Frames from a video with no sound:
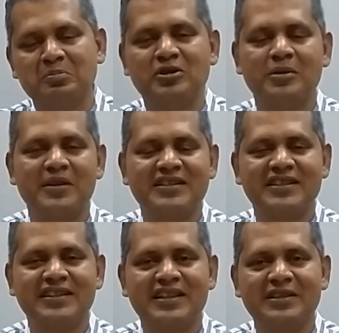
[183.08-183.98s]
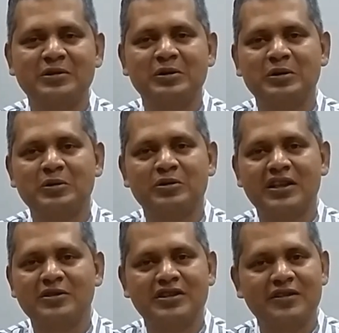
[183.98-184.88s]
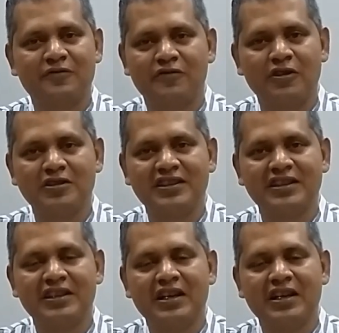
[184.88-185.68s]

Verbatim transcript: বুঝতে পারছেন না তো ওটা হচ্ছে ফন্ট